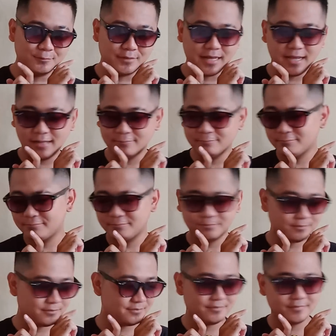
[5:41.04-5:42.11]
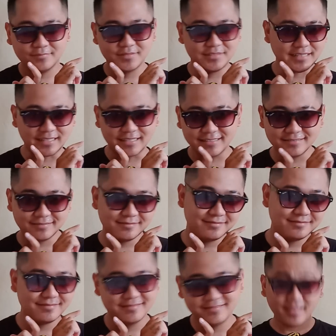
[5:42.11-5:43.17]
udah. Catat.
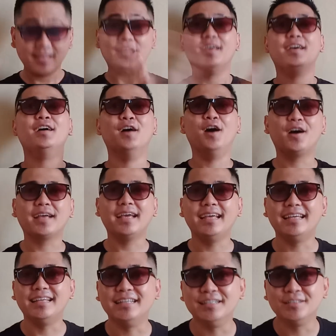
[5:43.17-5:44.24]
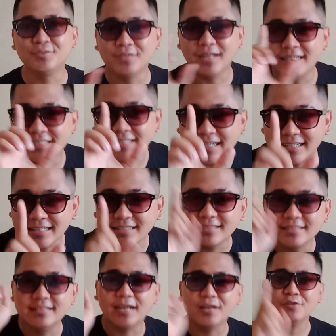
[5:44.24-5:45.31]
Oke, sudah
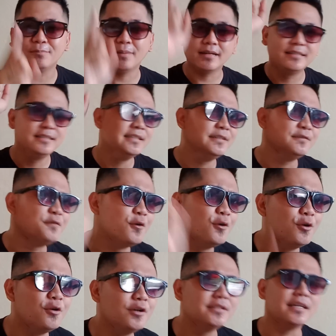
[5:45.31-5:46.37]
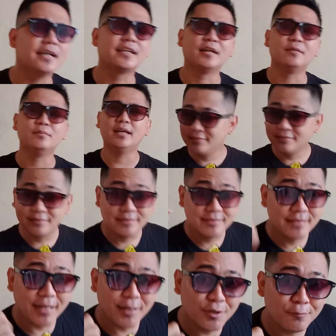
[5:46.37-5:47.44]
dicatat. Jangan lupa di follow Instagramnya.
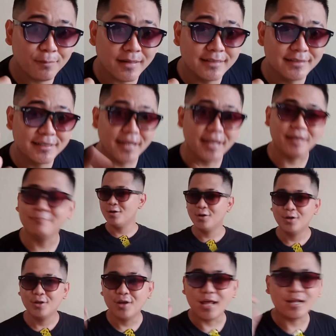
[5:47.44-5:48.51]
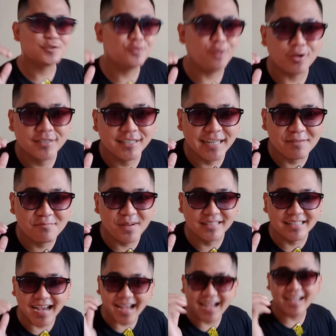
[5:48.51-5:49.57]
Jangan lupa di DM langsung order yang
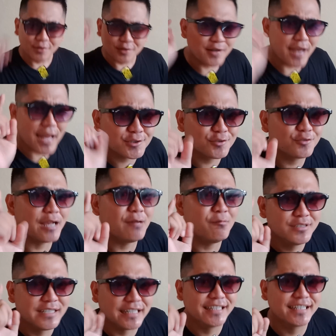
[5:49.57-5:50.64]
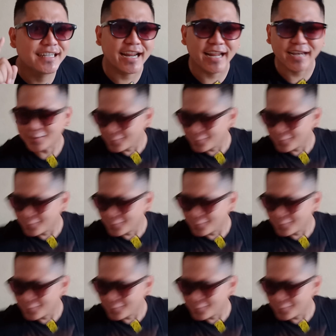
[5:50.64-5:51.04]
banyak, langsung kamu jadi keren.